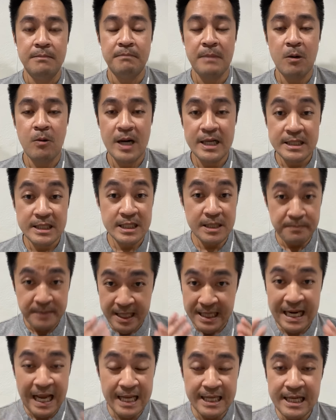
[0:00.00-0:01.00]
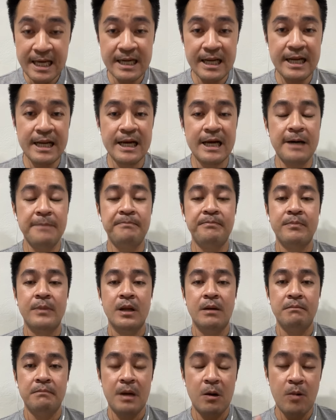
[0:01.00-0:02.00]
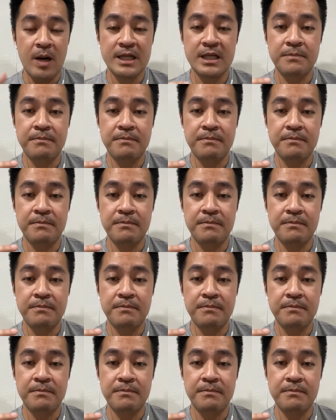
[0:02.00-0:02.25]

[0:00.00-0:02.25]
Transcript: ไม่ว่าจะมีอีกหลายเรื่องเลยนะครับไม่ว่า